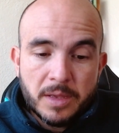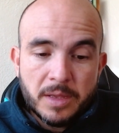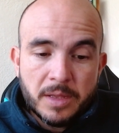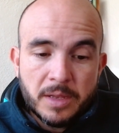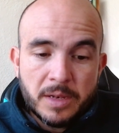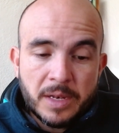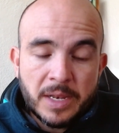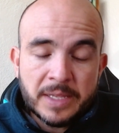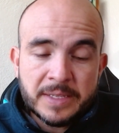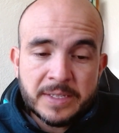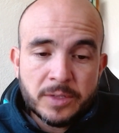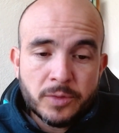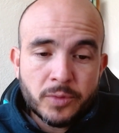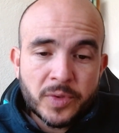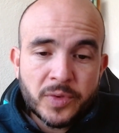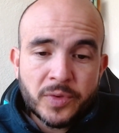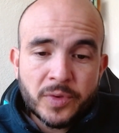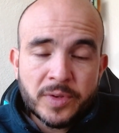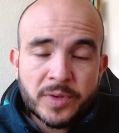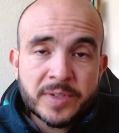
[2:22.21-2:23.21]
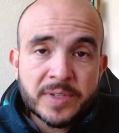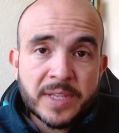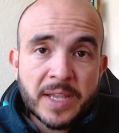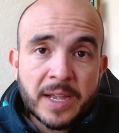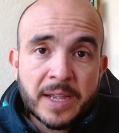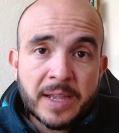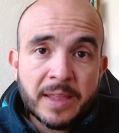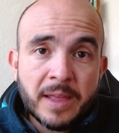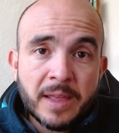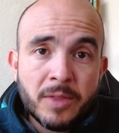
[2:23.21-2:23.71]
La situación es que
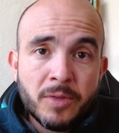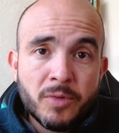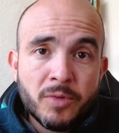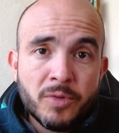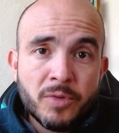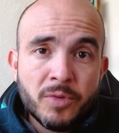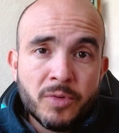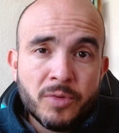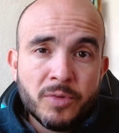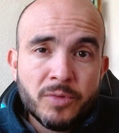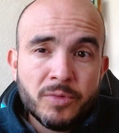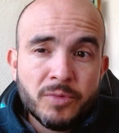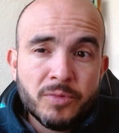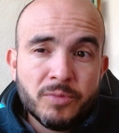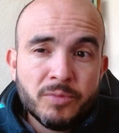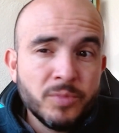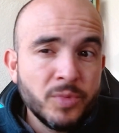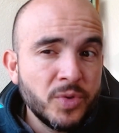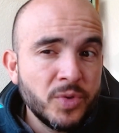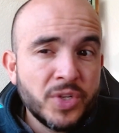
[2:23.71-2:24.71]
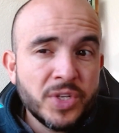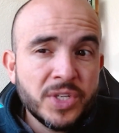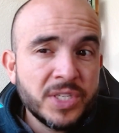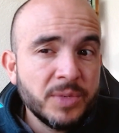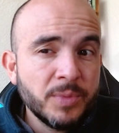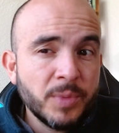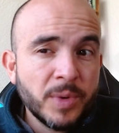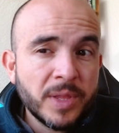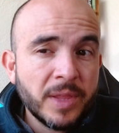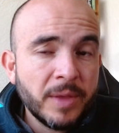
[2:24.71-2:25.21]
ha quedado
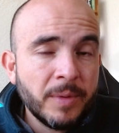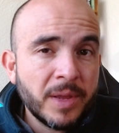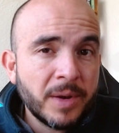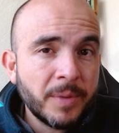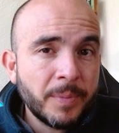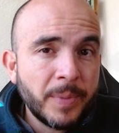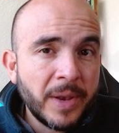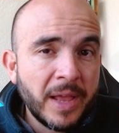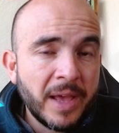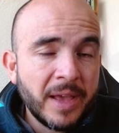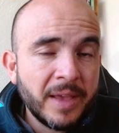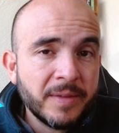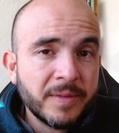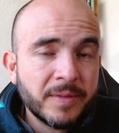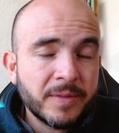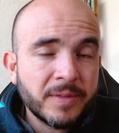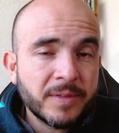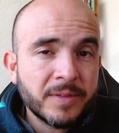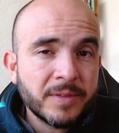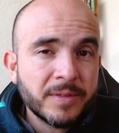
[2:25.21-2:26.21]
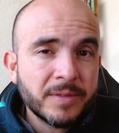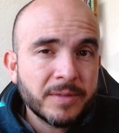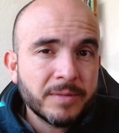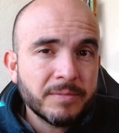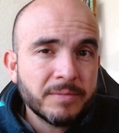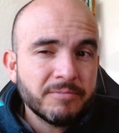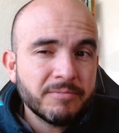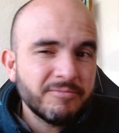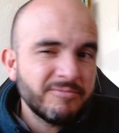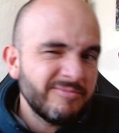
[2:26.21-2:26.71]
muchísimo a deber Peláez,
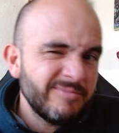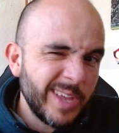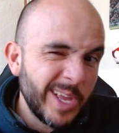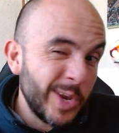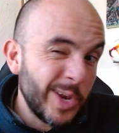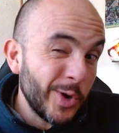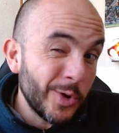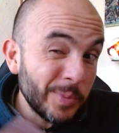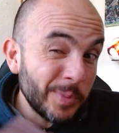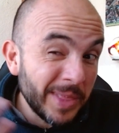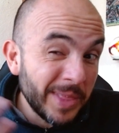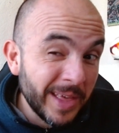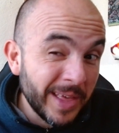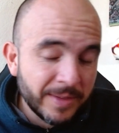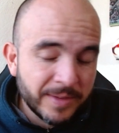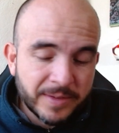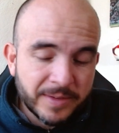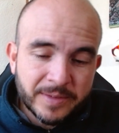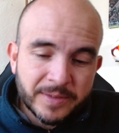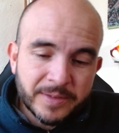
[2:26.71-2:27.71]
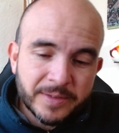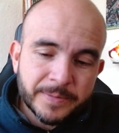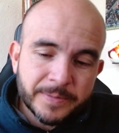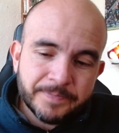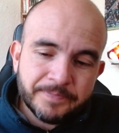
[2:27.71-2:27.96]
enormidades.